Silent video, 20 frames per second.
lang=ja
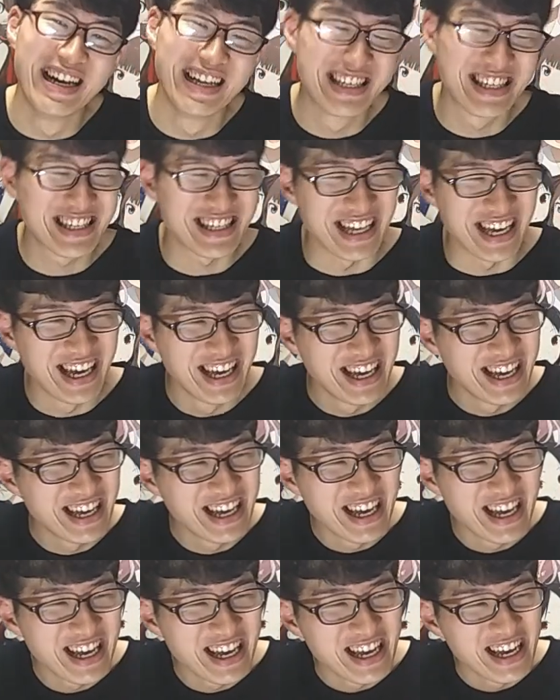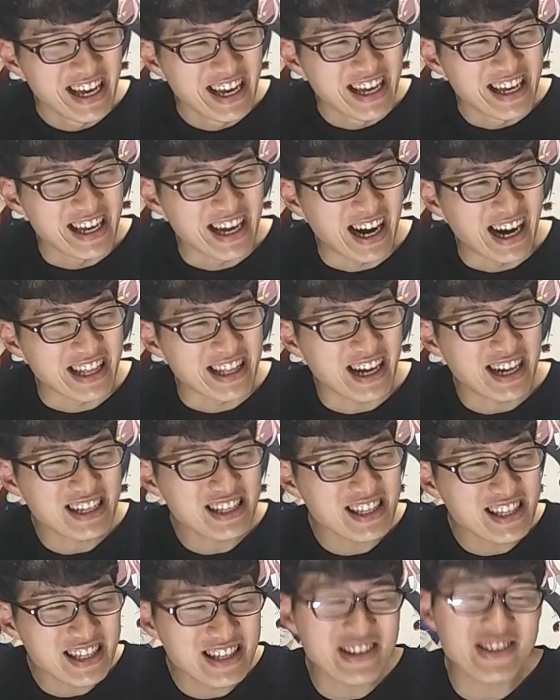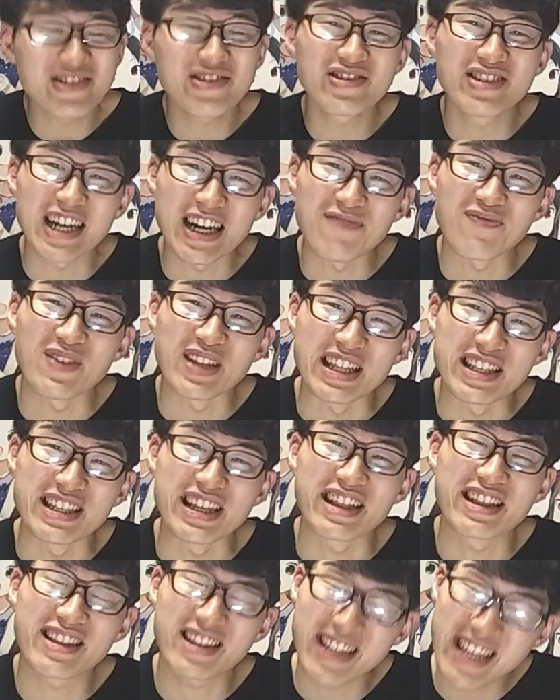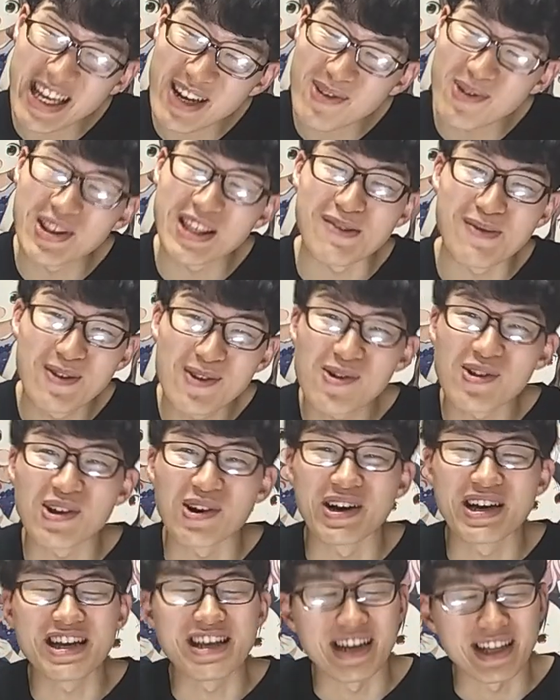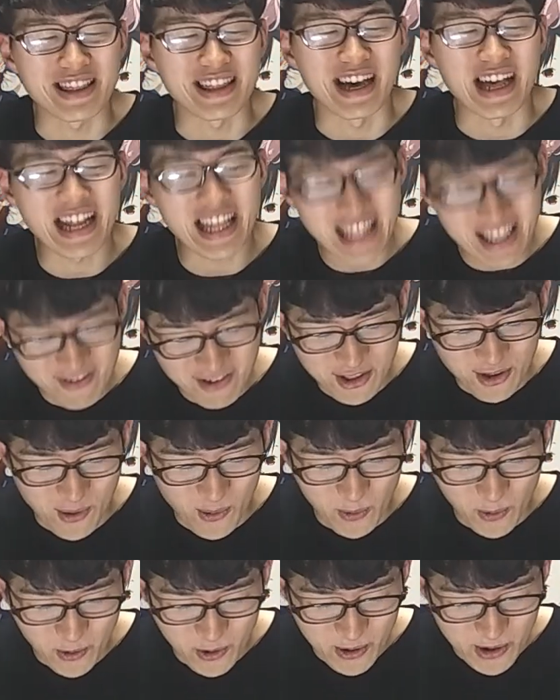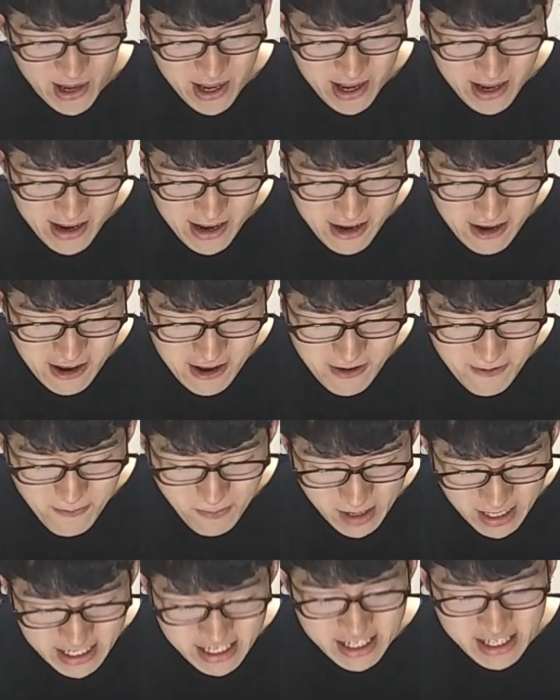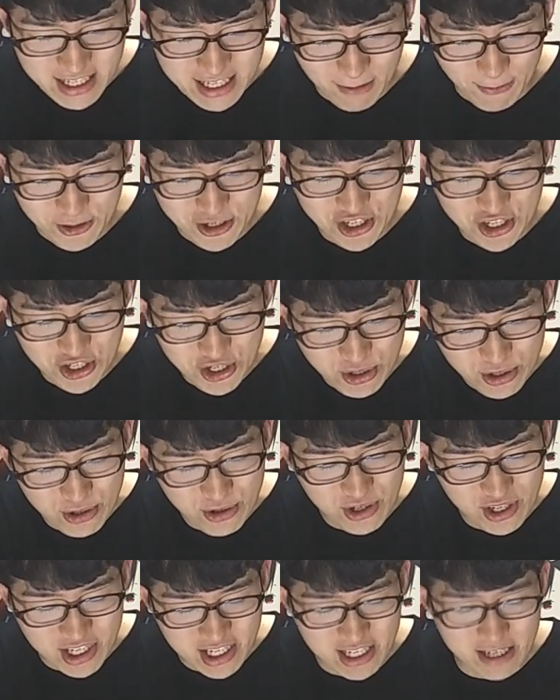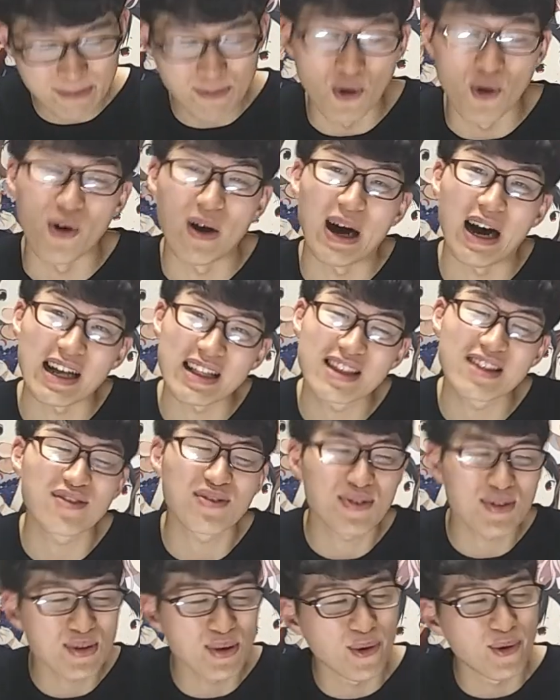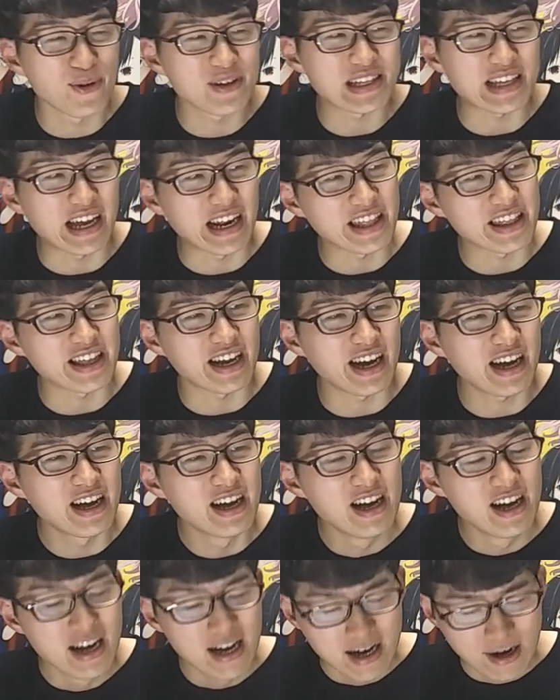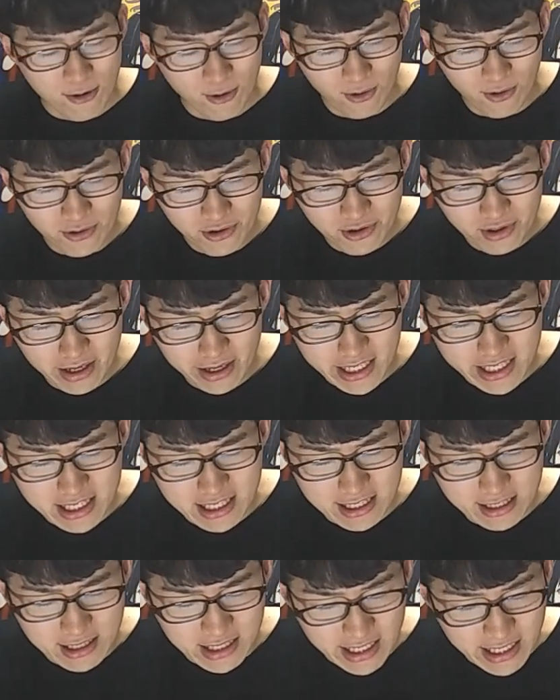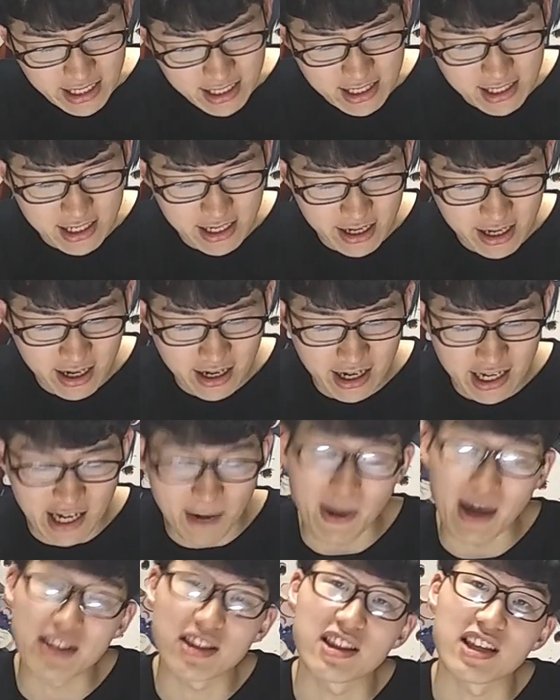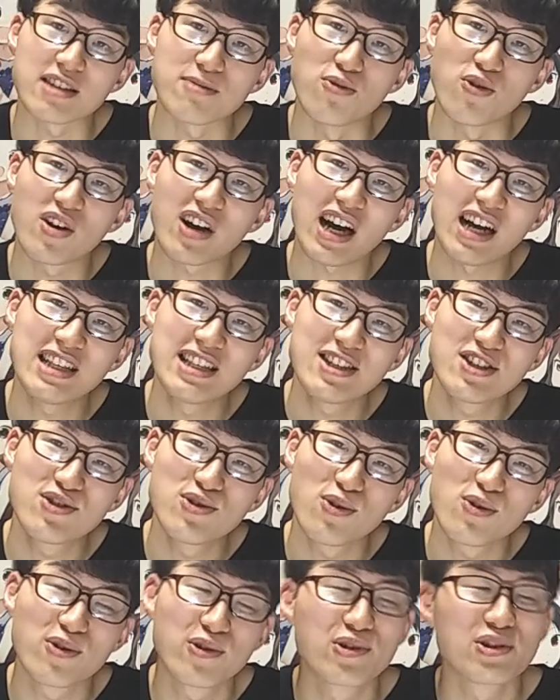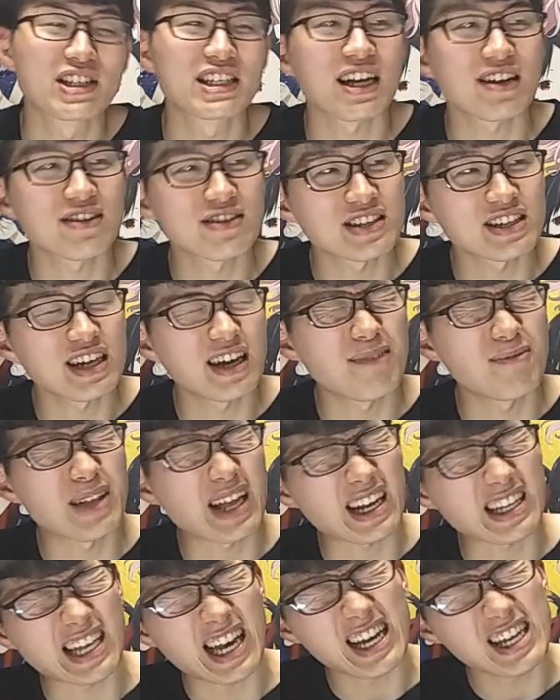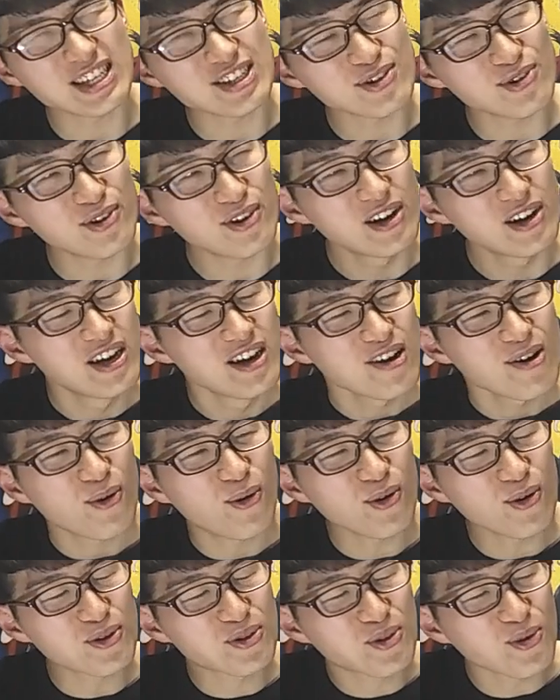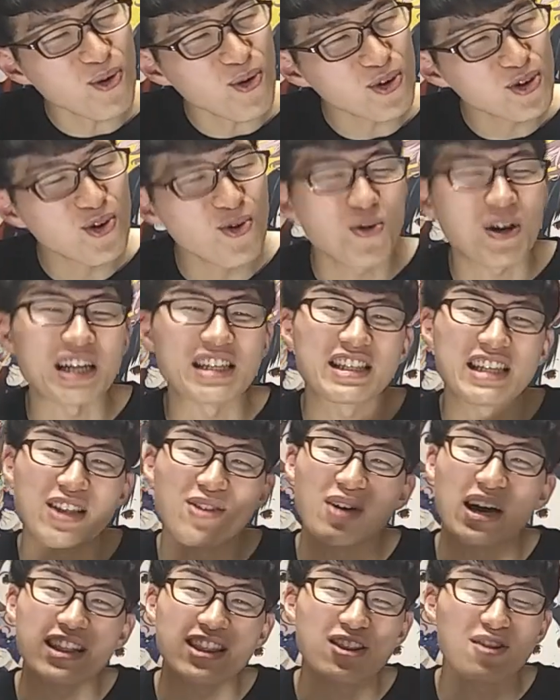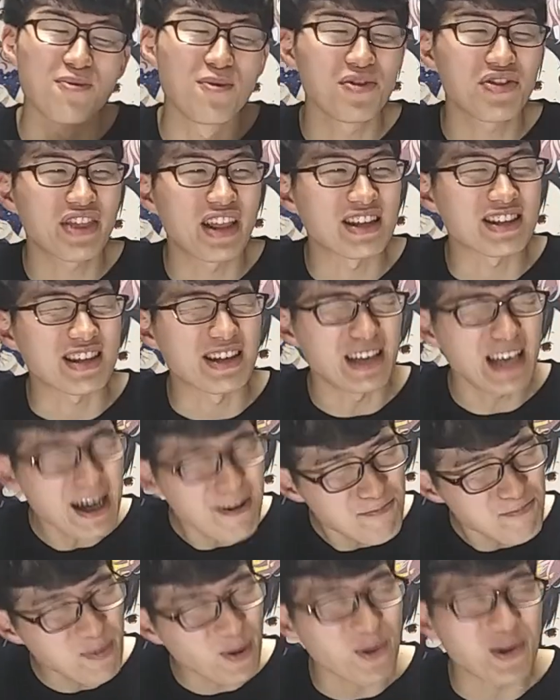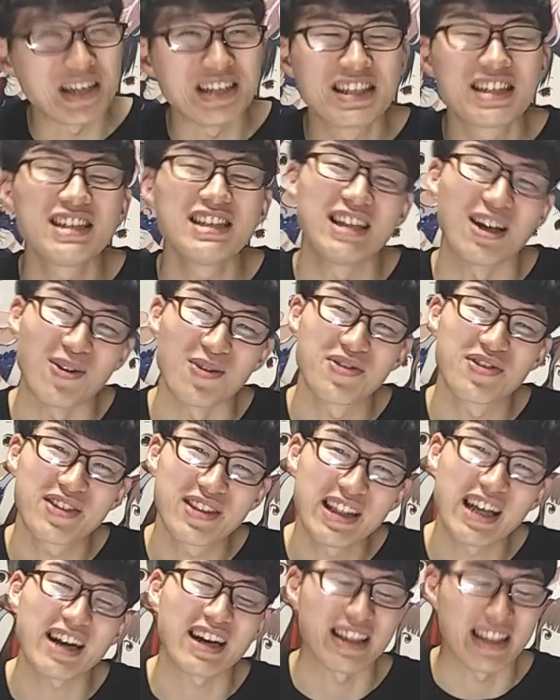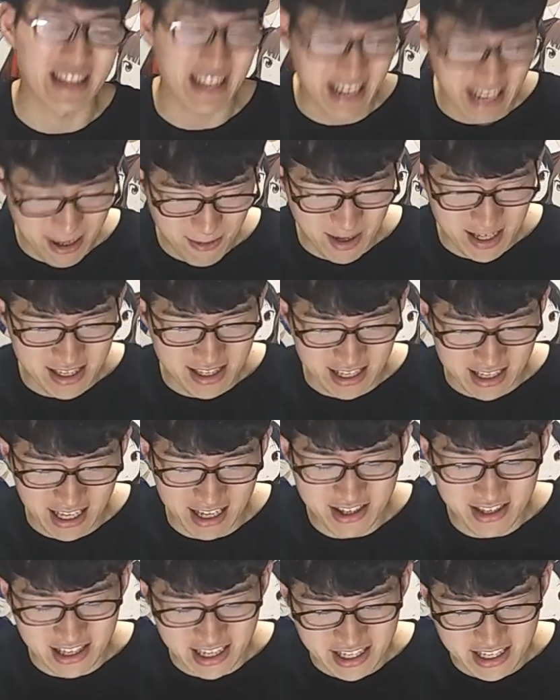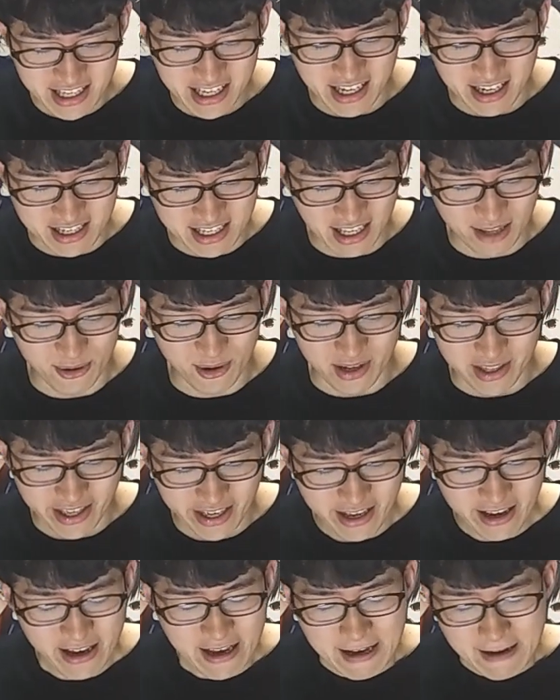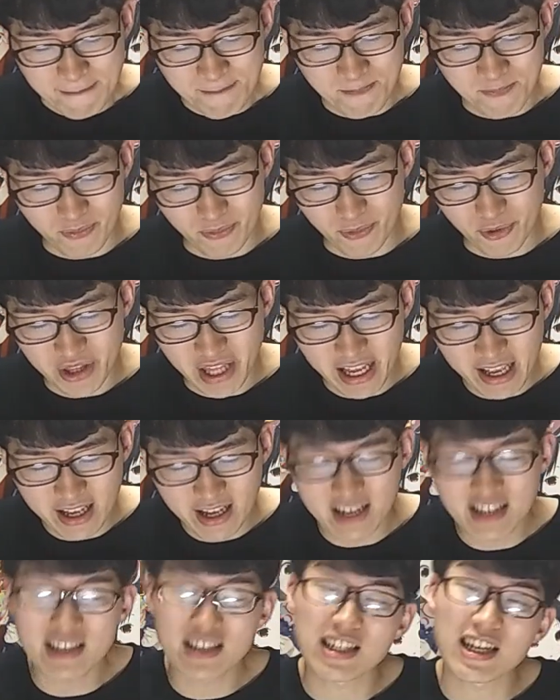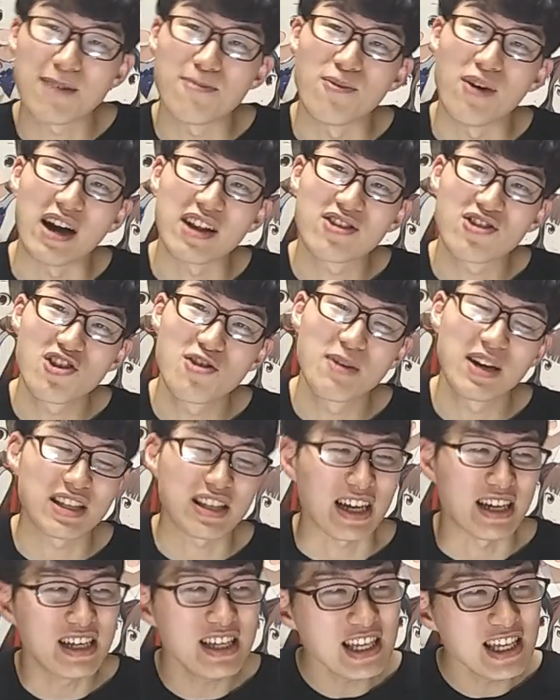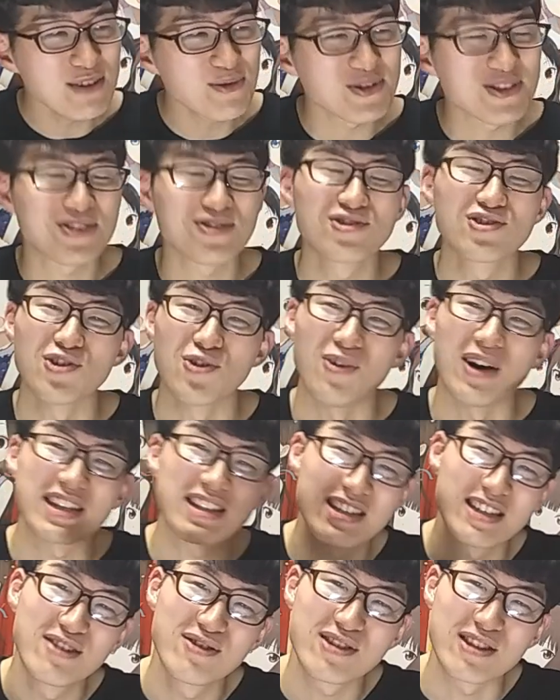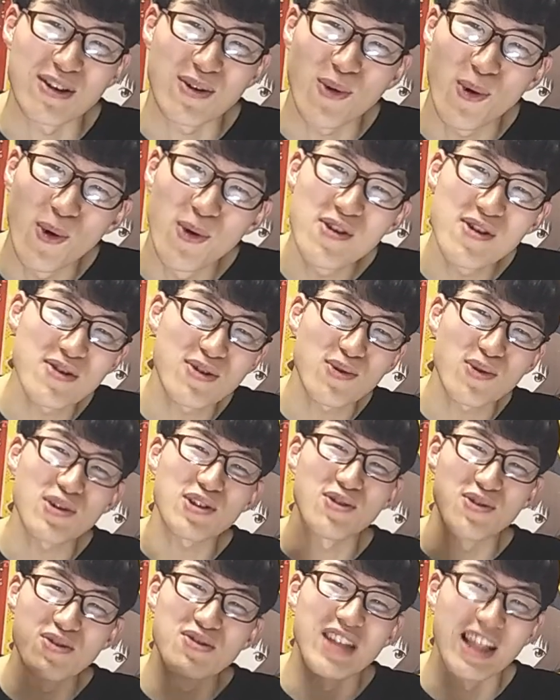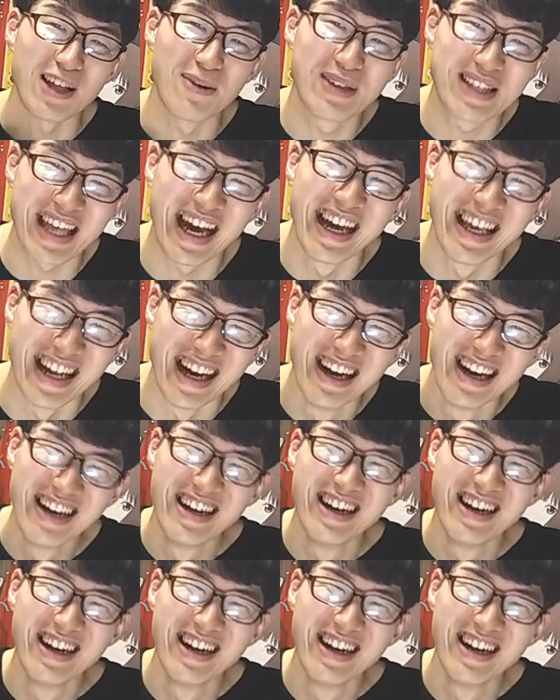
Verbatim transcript: マジで。いや、ダンスツールはやっぱね、絶対コント見といた方がいいなって改めて思いました。もう終始も圧倒された。ほんとなんかすげえ辛い回でもあったし、もう感情ぐちゃぐちゃ。まあ、なんか最初、これをどう評価していいのかって思ったんですけど、やっぱこれ1位だろってなんかなりました。最終的に整理した時に。うん、もう体感時間もあっという間でしたが、息をするのを忘れるってこういう時を言うんだな、みたいな